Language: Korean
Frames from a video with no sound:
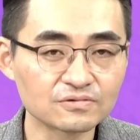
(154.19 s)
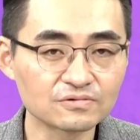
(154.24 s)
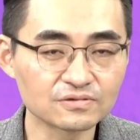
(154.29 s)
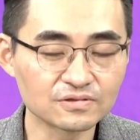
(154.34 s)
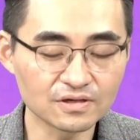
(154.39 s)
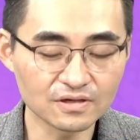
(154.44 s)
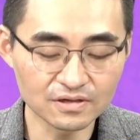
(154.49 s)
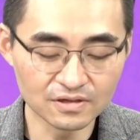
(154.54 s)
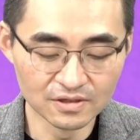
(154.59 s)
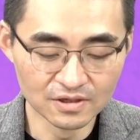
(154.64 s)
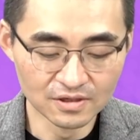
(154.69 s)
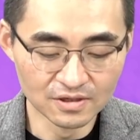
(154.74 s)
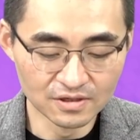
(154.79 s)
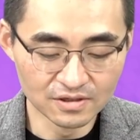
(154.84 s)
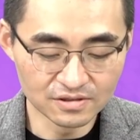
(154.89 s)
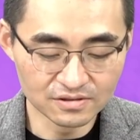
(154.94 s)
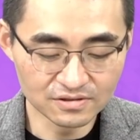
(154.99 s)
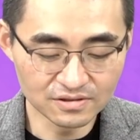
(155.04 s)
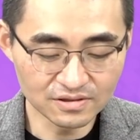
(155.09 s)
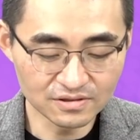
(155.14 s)
근데
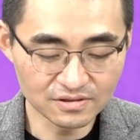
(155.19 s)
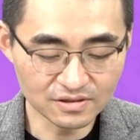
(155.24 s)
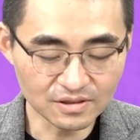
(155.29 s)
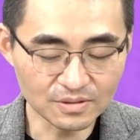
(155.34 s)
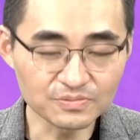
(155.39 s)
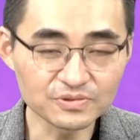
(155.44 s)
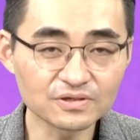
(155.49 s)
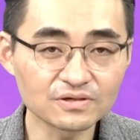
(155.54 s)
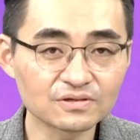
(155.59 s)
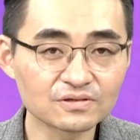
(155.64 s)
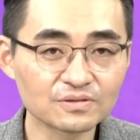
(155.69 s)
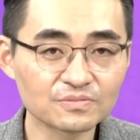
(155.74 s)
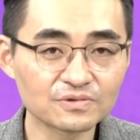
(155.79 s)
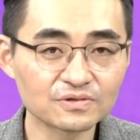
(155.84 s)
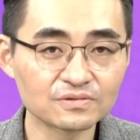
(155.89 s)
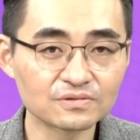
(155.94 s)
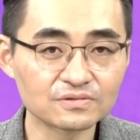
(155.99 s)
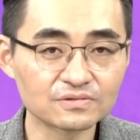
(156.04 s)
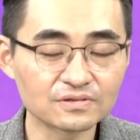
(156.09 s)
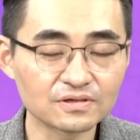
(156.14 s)
그게 이제 탑재가
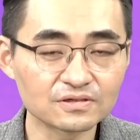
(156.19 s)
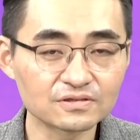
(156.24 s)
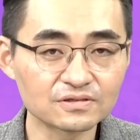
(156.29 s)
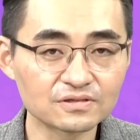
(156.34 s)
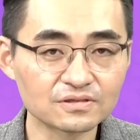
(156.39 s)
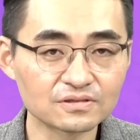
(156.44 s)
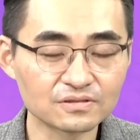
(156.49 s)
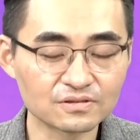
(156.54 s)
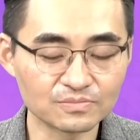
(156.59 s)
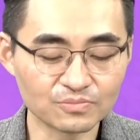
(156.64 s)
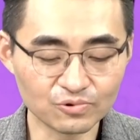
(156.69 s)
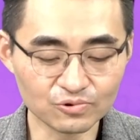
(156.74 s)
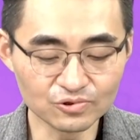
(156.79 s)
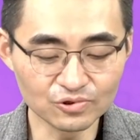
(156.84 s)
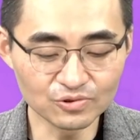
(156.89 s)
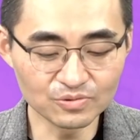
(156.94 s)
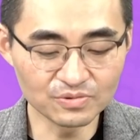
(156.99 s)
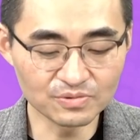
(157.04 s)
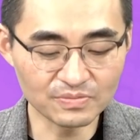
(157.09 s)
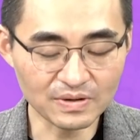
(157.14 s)
되면 사실 그
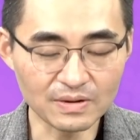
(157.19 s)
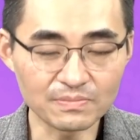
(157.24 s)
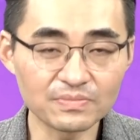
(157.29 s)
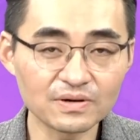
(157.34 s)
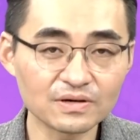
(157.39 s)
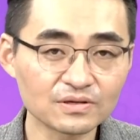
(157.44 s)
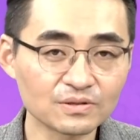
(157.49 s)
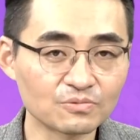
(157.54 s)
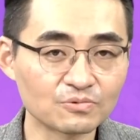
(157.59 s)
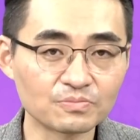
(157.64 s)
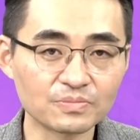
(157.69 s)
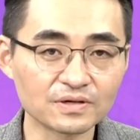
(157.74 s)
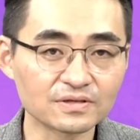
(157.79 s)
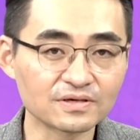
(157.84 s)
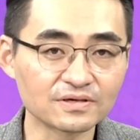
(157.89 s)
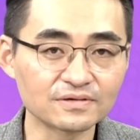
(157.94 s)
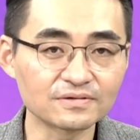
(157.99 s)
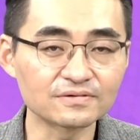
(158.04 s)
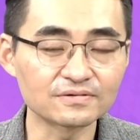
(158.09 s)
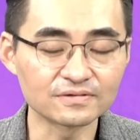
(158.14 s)
보조금을 반밖에 못
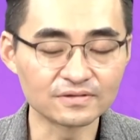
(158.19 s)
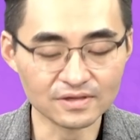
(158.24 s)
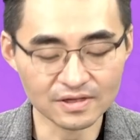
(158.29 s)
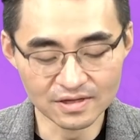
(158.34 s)
받아요.